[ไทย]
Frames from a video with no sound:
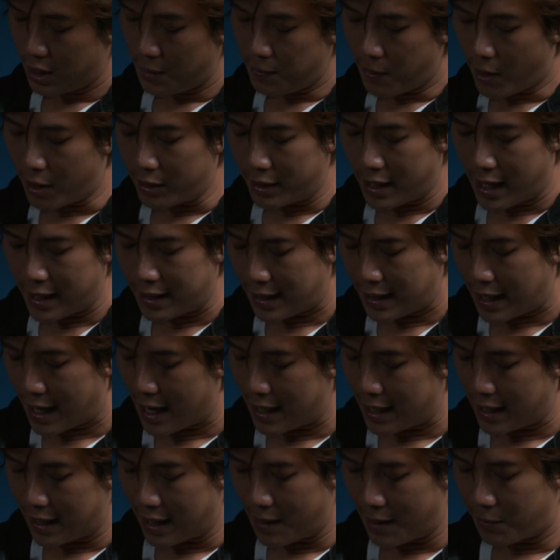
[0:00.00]
ที่พอร์ตด้านข้าง
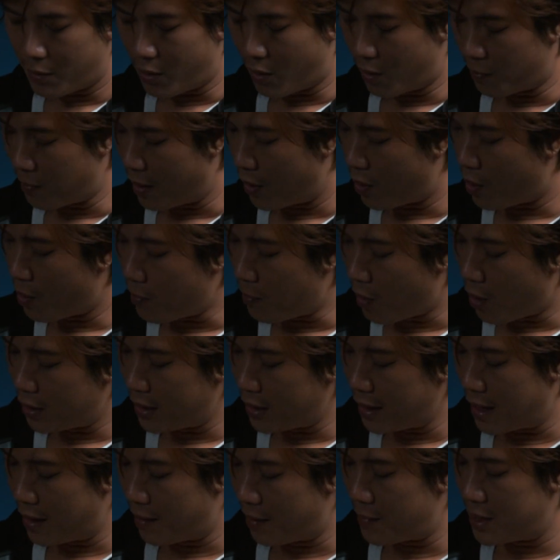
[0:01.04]
นะครับของ power box
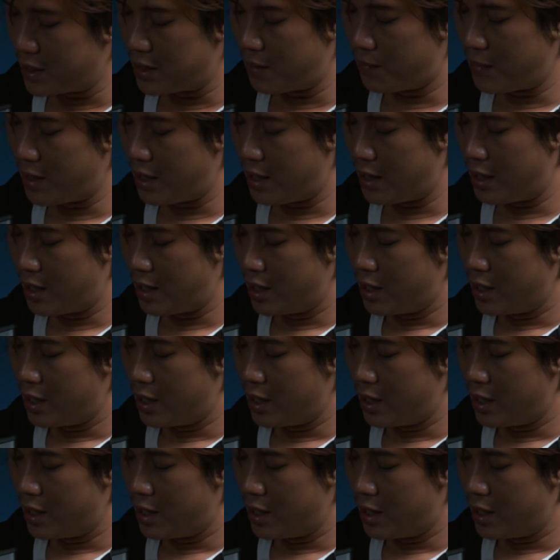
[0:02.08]
เนี่ยมันจะมี